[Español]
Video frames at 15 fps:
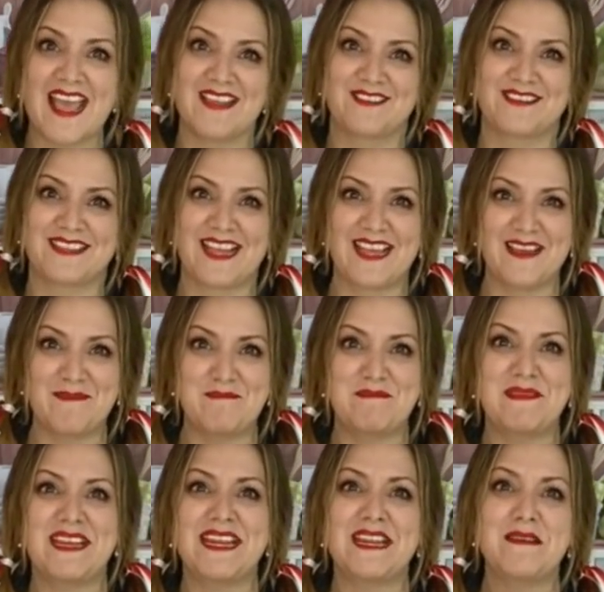este
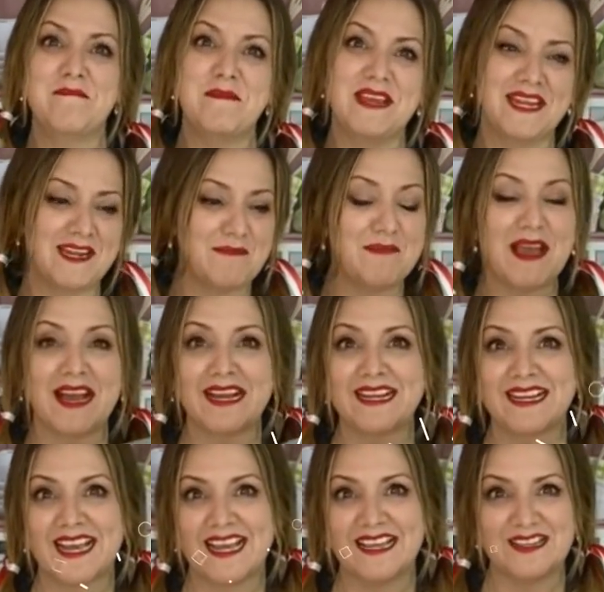mini, mini,
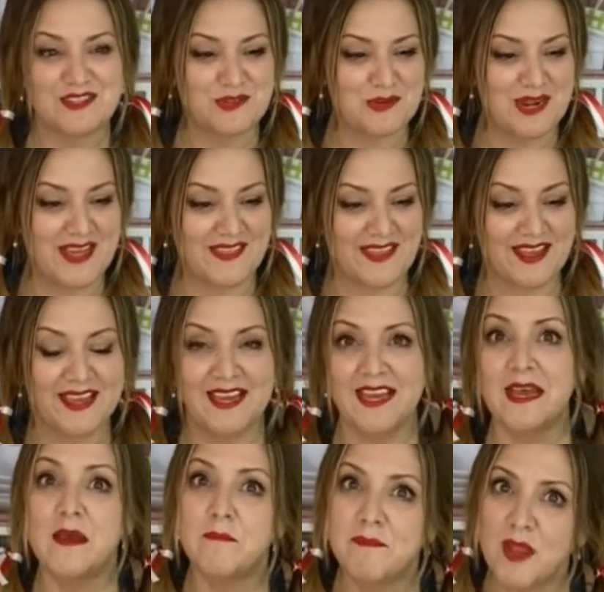vean qué chulada.
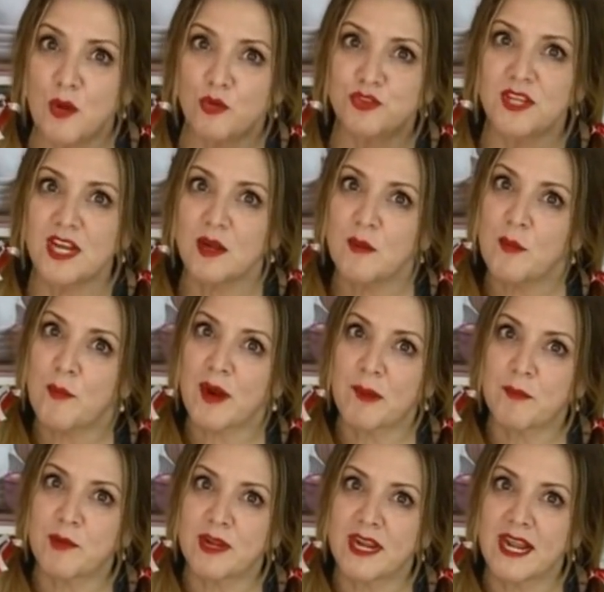Me gusta como
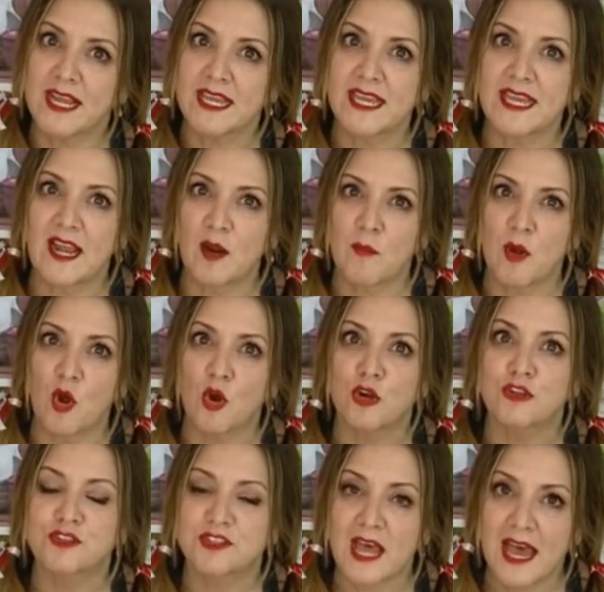para poner aquí a lo
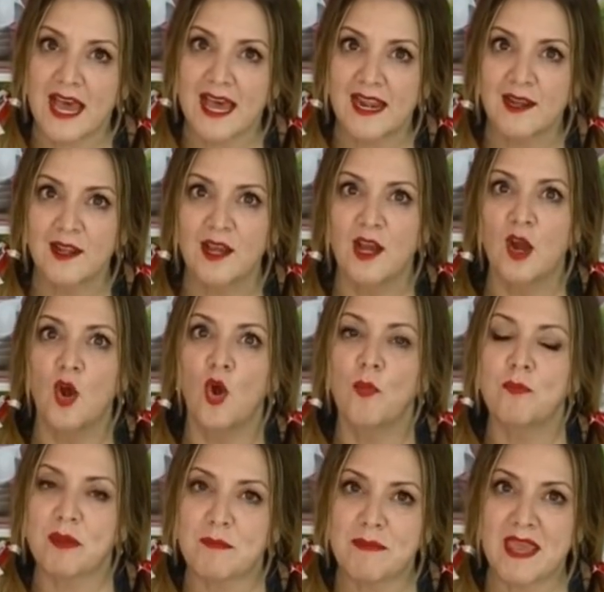mejor sal
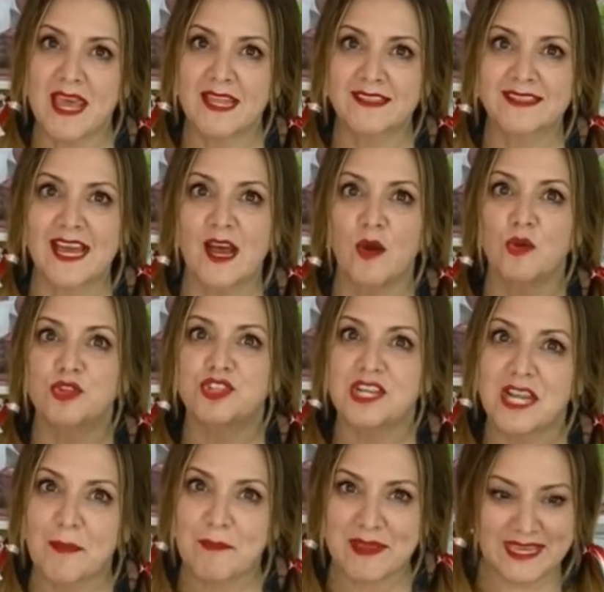o pimienta o
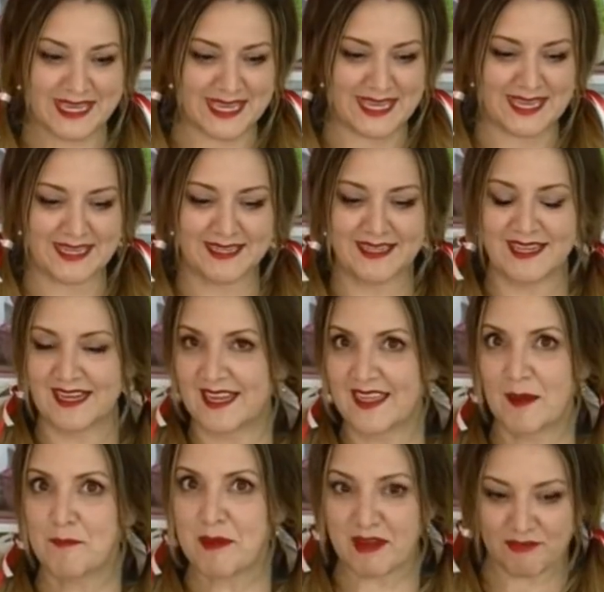chile piquín,
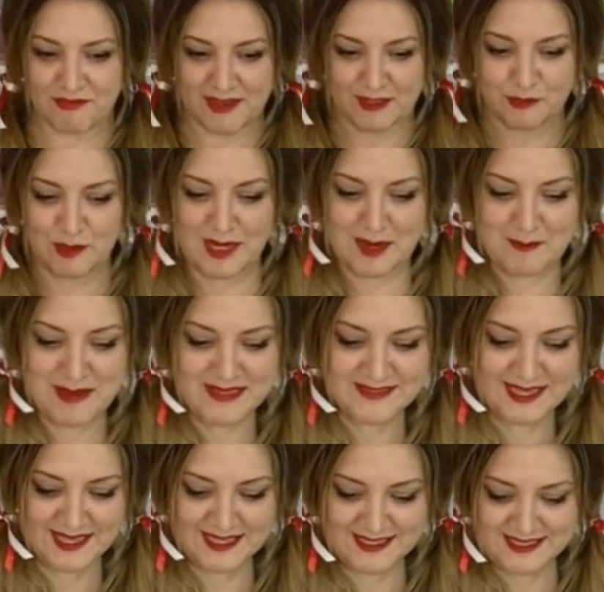queda perfecto en la
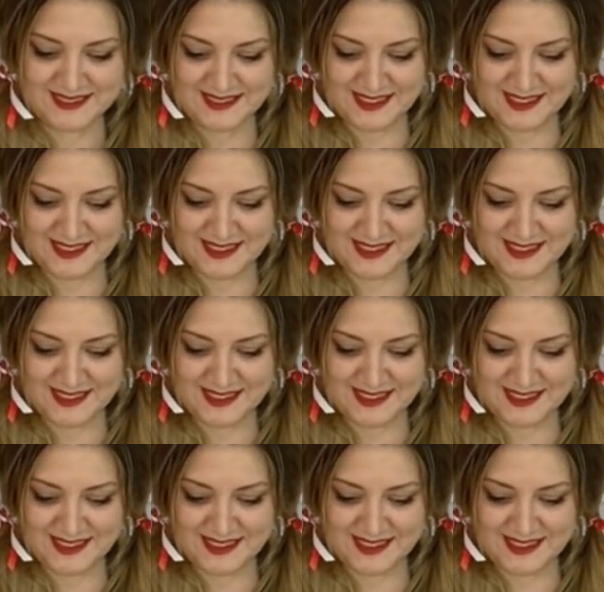mesa.